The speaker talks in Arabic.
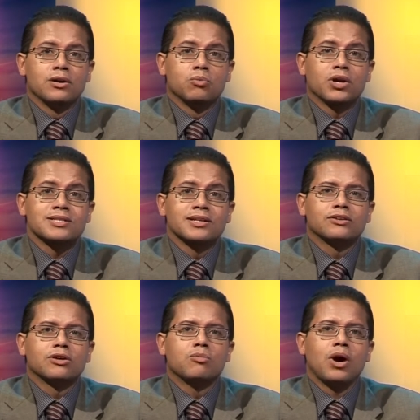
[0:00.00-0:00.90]

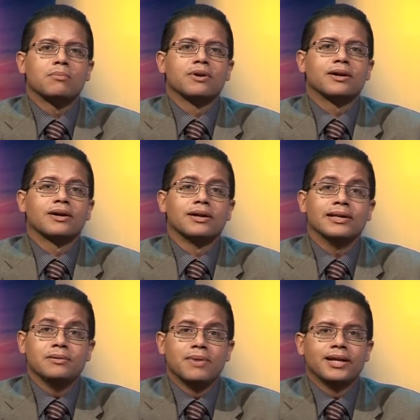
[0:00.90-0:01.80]
مراسلاتكم وعبر
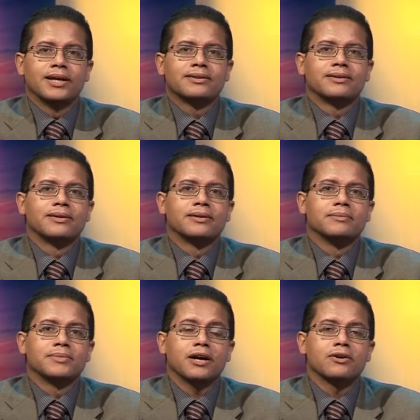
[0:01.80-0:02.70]
الإيميلات
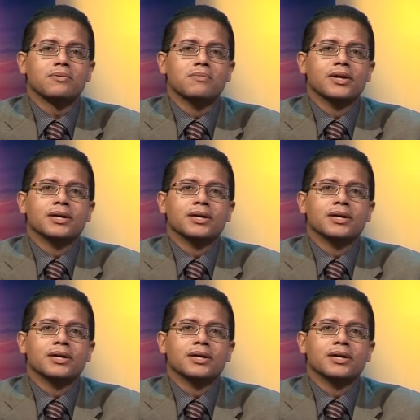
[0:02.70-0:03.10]
متاعكم